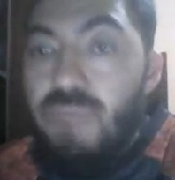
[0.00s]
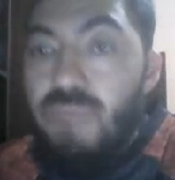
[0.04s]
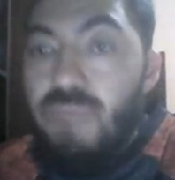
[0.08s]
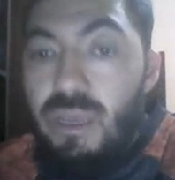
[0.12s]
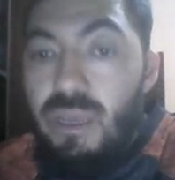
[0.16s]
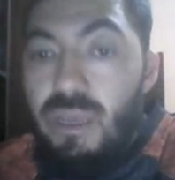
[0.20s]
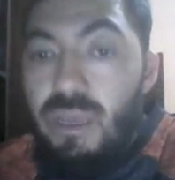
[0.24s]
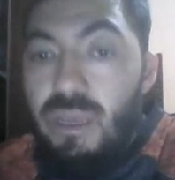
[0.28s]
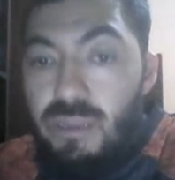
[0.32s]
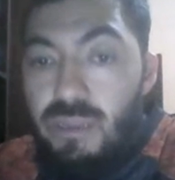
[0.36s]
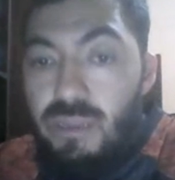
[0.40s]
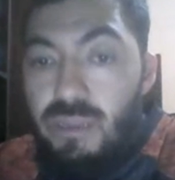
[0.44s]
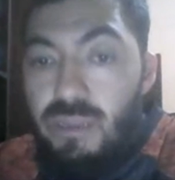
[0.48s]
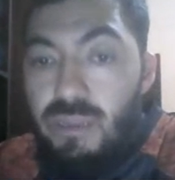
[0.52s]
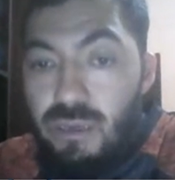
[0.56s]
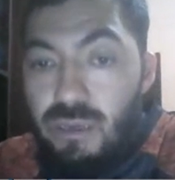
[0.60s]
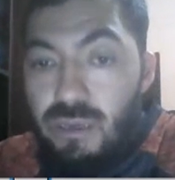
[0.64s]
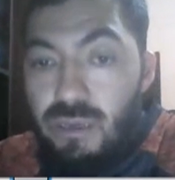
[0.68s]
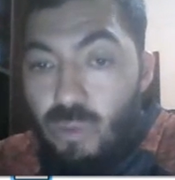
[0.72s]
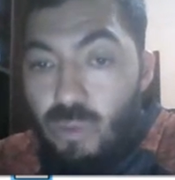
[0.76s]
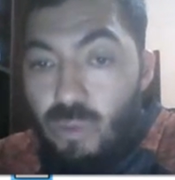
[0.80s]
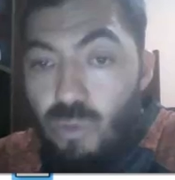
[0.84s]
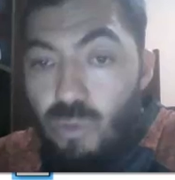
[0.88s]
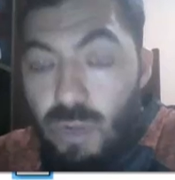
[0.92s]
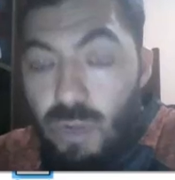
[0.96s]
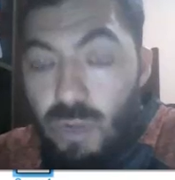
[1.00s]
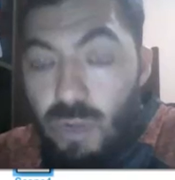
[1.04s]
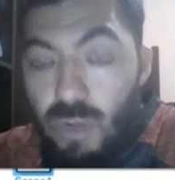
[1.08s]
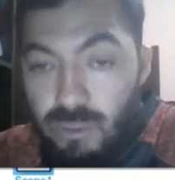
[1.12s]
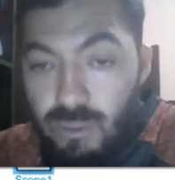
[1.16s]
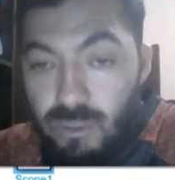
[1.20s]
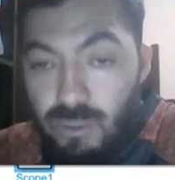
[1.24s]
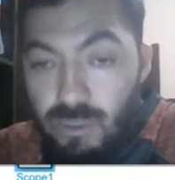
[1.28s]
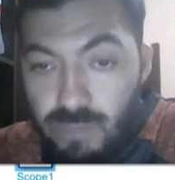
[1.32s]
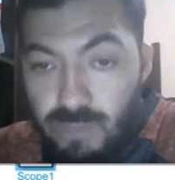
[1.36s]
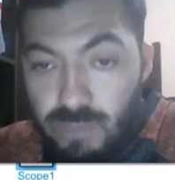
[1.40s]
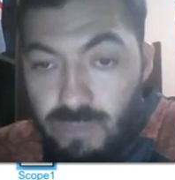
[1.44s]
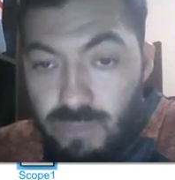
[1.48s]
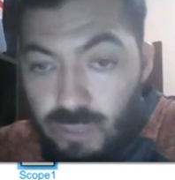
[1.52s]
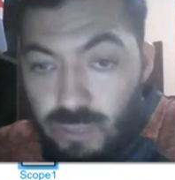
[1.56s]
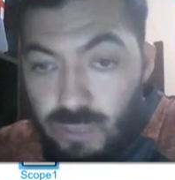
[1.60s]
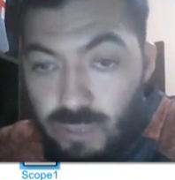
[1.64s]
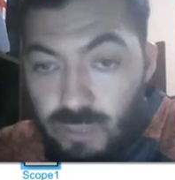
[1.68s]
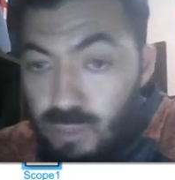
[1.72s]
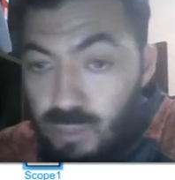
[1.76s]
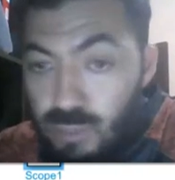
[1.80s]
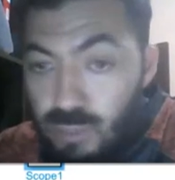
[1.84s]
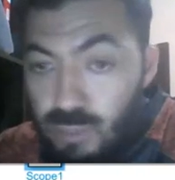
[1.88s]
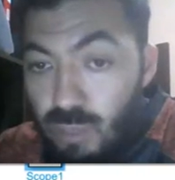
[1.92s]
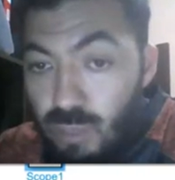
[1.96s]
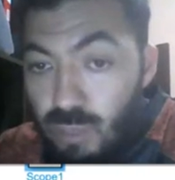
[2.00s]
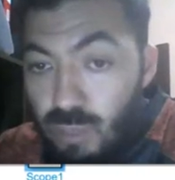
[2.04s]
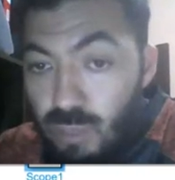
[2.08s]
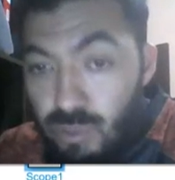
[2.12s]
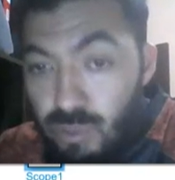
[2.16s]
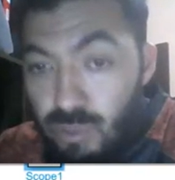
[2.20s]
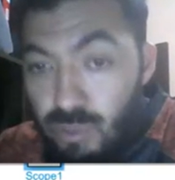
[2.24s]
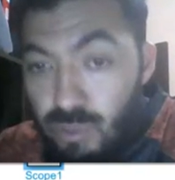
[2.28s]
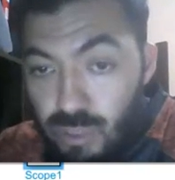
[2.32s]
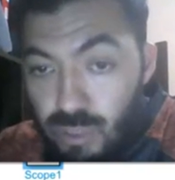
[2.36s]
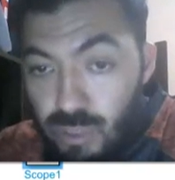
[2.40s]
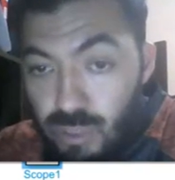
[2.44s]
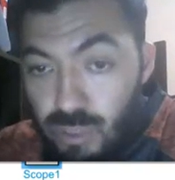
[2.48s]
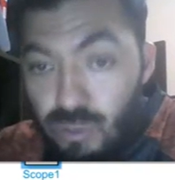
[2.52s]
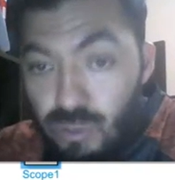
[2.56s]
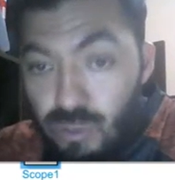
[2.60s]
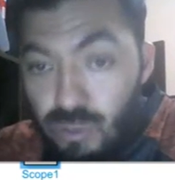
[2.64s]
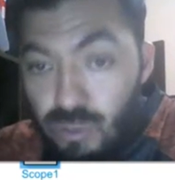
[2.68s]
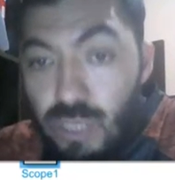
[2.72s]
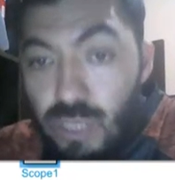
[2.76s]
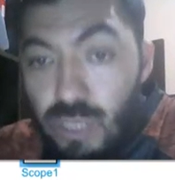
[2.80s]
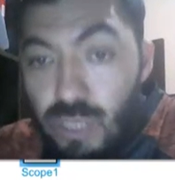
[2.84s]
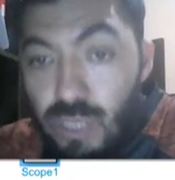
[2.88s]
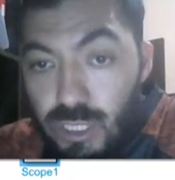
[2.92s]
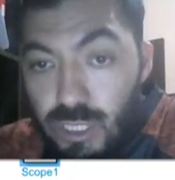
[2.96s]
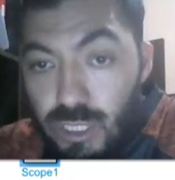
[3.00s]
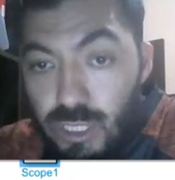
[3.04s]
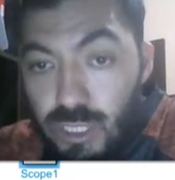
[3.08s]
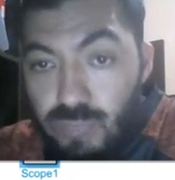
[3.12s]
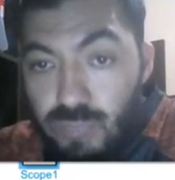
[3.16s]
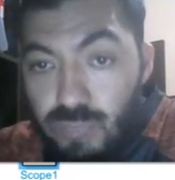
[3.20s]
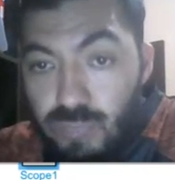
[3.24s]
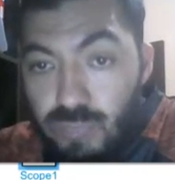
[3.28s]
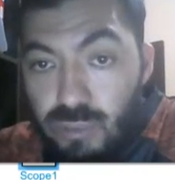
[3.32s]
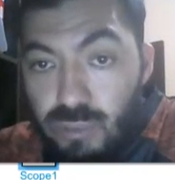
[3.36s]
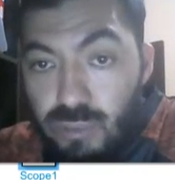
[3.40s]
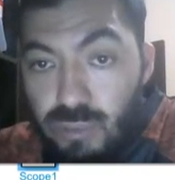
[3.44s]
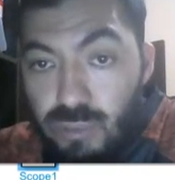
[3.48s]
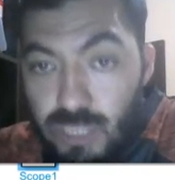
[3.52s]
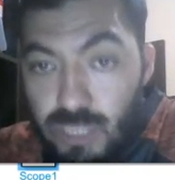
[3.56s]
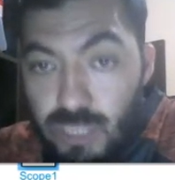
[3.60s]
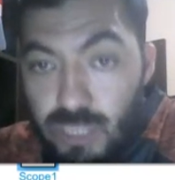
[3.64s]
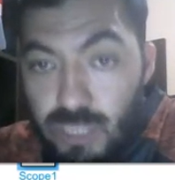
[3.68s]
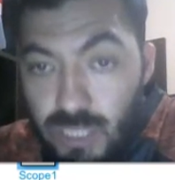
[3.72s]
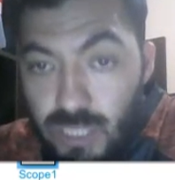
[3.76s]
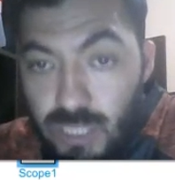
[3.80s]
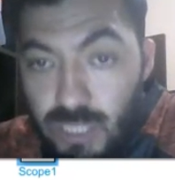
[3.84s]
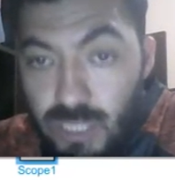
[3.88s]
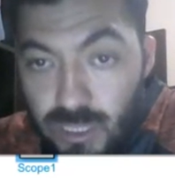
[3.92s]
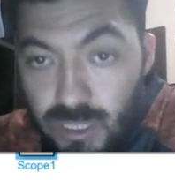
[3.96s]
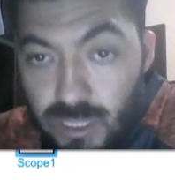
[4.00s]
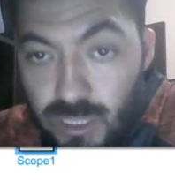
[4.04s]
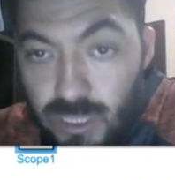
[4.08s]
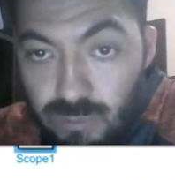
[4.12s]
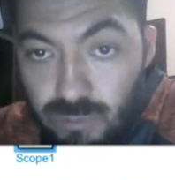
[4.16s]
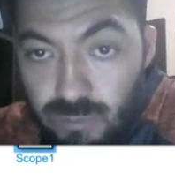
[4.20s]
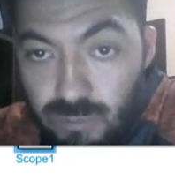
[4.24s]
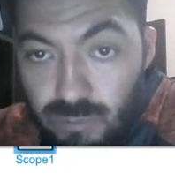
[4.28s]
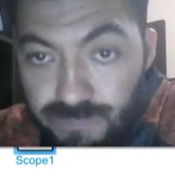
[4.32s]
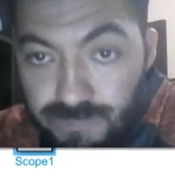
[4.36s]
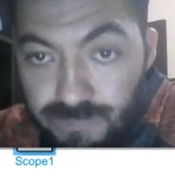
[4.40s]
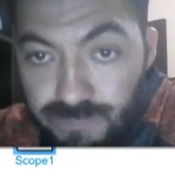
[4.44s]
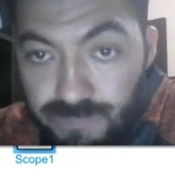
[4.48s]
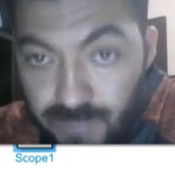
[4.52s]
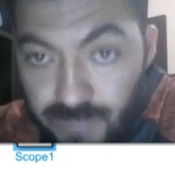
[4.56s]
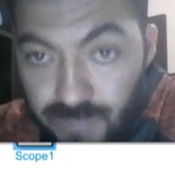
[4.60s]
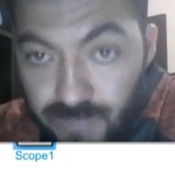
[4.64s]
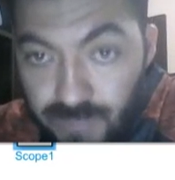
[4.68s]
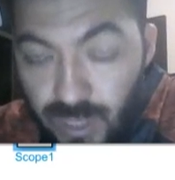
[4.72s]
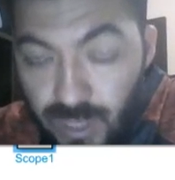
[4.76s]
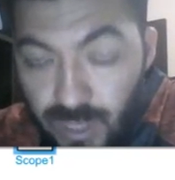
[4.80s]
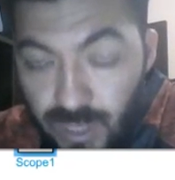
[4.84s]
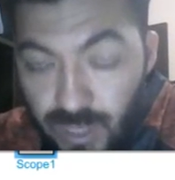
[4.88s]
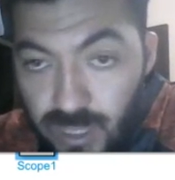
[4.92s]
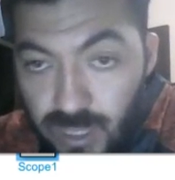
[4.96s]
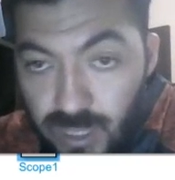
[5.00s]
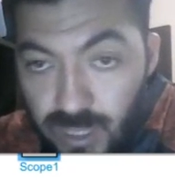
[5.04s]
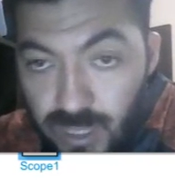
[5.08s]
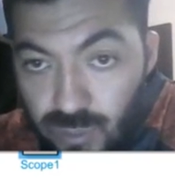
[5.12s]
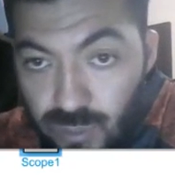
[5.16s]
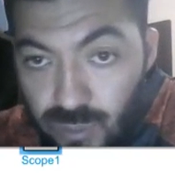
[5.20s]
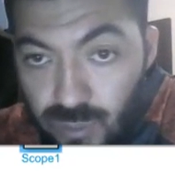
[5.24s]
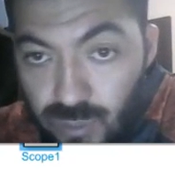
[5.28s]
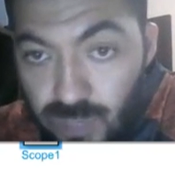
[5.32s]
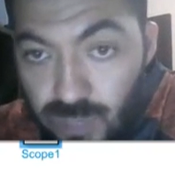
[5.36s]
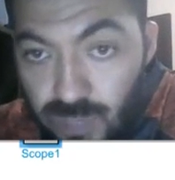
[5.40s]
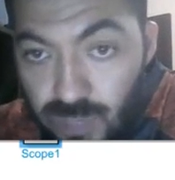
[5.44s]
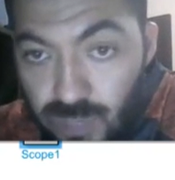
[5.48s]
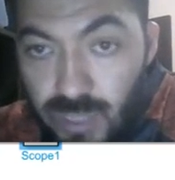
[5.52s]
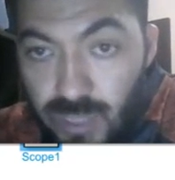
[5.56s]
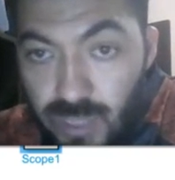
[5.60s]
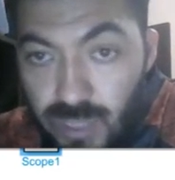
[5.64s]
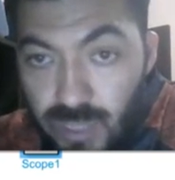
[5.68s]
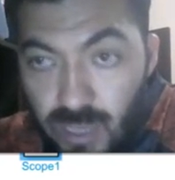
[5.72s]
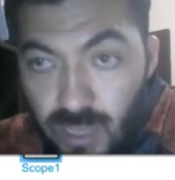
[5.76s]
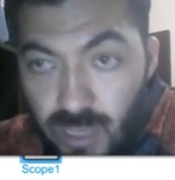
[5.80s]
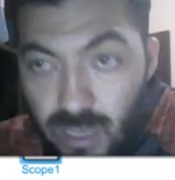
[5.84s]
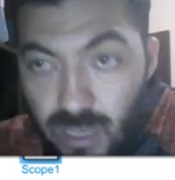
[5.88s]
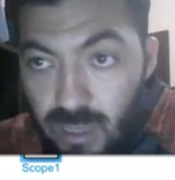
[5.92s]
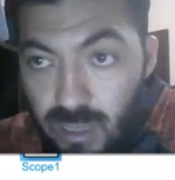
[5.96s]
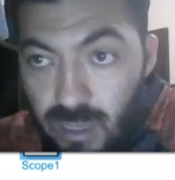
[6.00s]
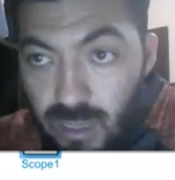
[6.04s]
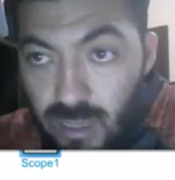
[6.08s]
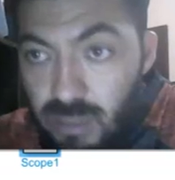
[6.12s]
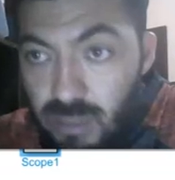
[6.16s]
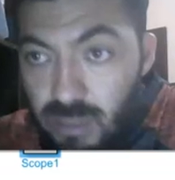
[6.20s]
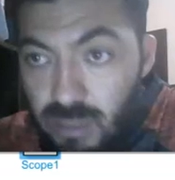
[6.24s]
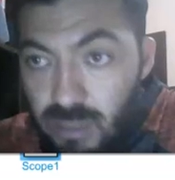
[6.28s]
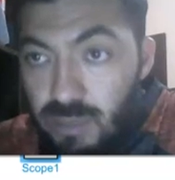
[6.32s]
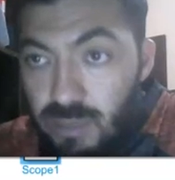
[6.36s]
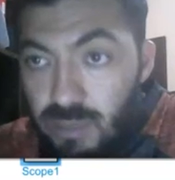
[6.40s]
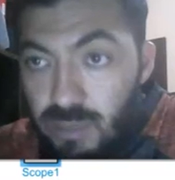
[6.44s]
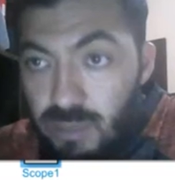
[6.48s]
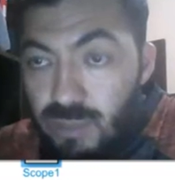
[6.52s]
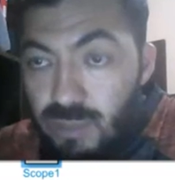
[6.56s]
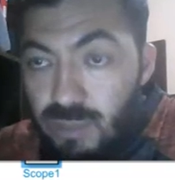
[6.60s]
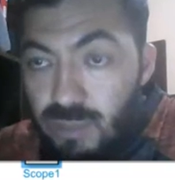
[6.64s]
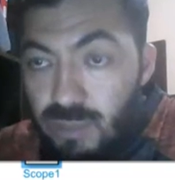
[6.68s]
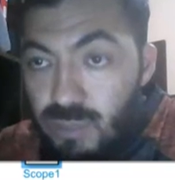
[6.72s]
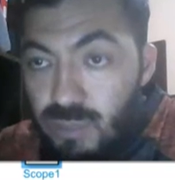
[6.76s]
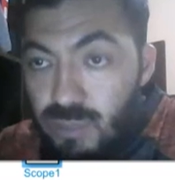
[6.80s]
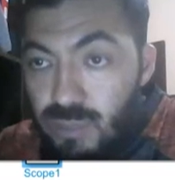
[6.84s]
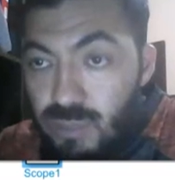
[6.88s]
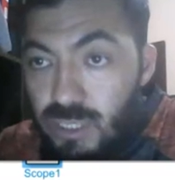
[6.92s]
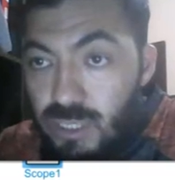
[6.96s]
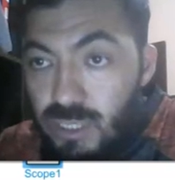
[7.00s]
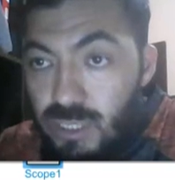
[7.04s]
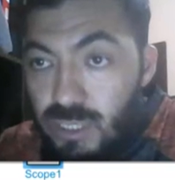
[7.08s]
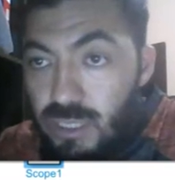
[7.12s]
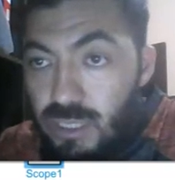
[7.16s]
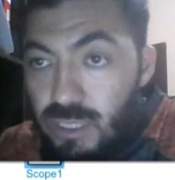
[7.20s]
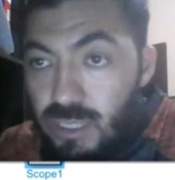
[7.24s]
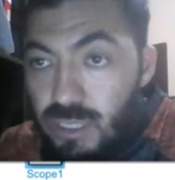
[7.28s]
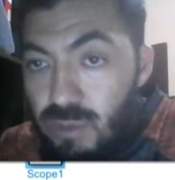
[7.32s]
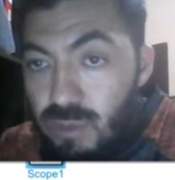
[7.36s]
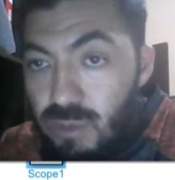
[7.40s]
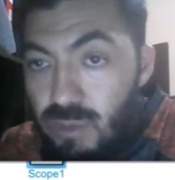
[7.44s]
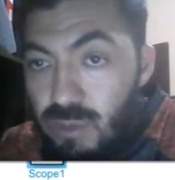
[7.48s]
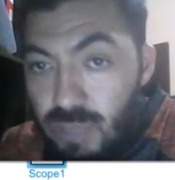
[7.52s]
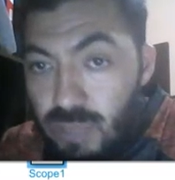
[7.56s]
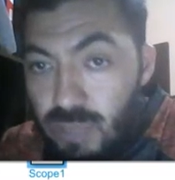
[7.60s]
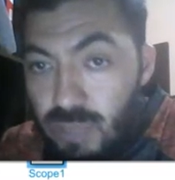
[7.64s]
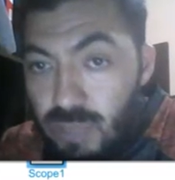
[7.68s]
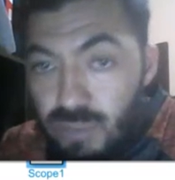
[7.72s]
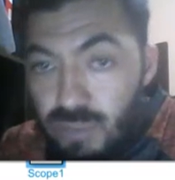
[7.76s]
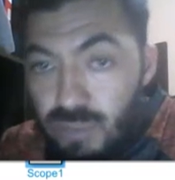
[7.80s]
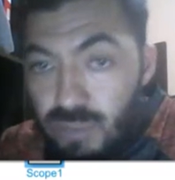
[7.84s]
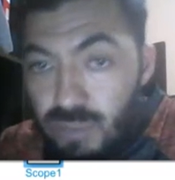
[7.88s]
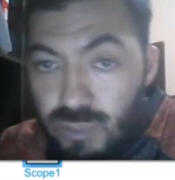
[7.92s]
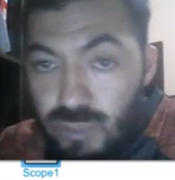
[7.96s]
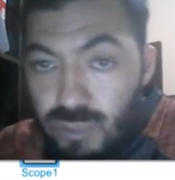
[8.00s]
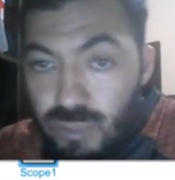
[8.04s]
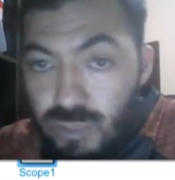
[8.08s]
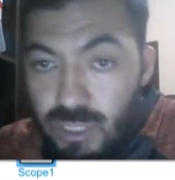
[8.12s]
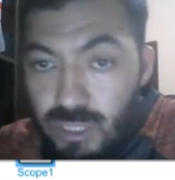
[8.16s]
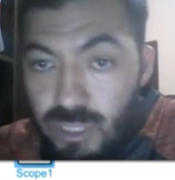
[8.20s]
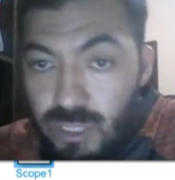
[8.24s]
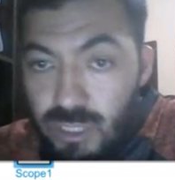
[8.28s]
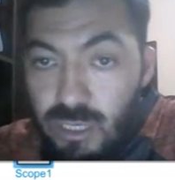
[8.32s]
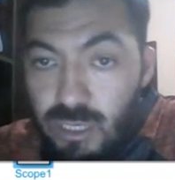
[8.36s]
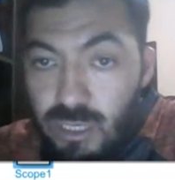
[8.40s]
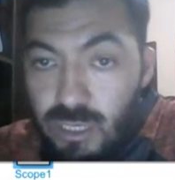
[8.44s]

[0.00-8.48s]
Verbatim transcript: entre 4, y eso nos da como resultado 13.75. Aquí tenemos también la de la viscosidad, el valor de la viscosidad,